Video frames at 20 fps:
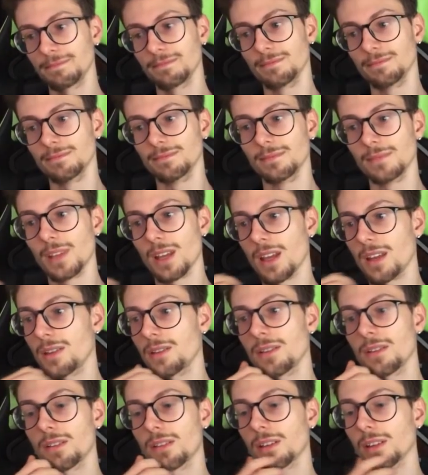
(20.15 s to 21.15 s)
Mm,
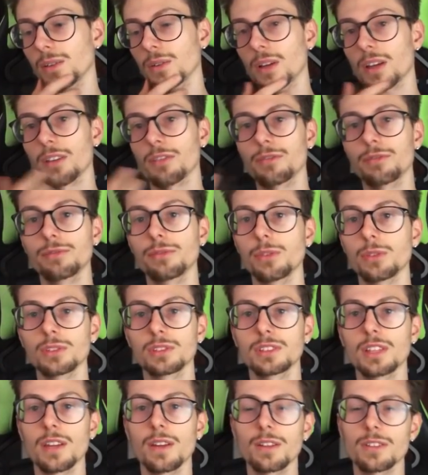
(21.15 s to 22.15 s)
eh, credo che
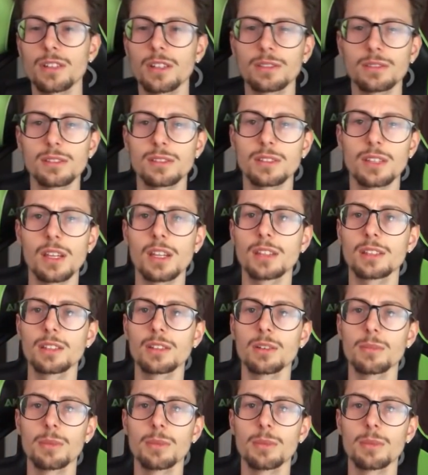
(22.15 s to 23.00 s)
forse ero 100 iscritti,